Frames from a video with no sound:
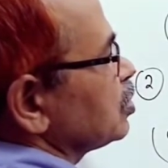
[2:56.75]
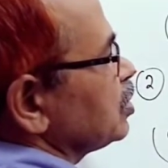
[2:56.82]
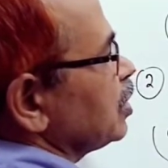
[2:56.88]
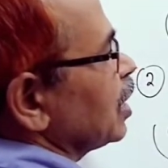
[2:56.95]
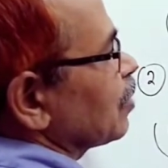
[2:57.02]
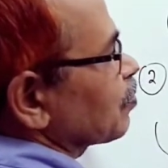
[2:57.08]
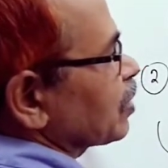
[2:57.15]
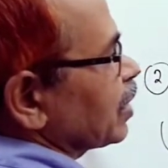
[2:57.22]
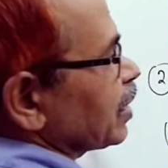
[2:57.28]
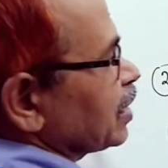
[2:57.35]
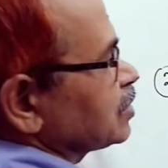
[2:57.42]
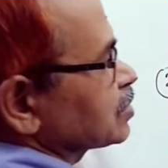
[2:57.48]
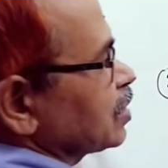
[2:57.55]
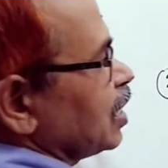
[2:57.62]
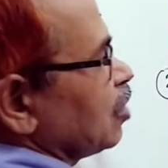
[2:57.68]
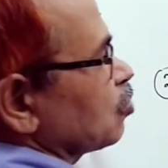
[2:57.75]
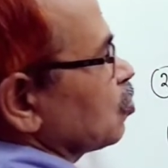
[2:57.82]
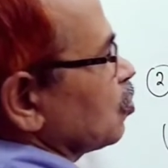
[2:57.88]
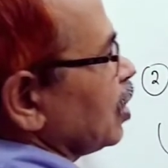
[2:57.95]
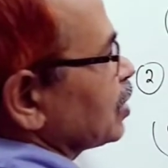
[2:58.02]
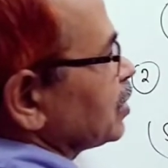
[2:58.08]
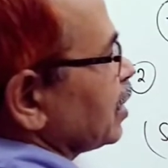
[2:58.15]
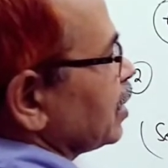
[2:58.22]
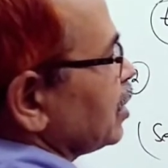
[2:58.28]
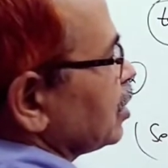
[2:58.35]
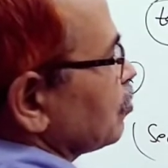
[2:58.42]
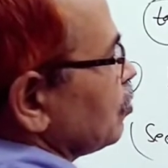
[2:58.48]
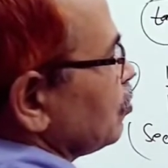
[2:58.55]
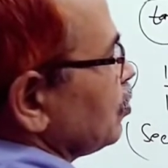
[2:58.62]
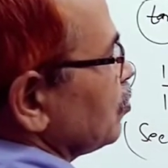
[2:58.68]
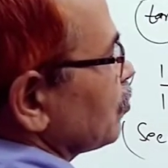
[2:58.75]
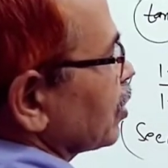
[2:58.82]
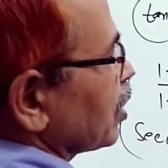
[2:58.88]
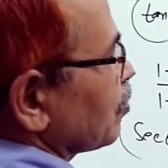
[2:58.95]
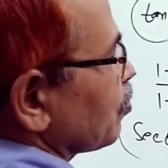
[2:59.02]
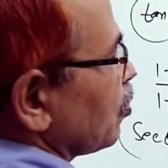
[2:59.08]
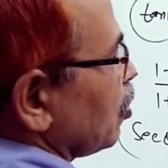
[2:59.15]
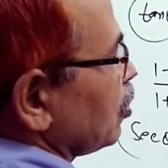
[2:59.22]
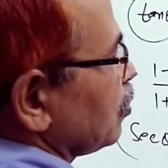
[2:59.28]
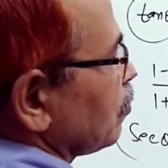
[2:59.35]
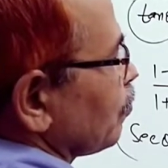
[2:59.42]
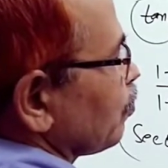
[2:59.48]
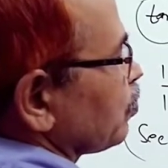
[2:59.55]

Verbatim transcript: ये आपका कैंसिल आउट होगा देन इट विल बी वन अपॉन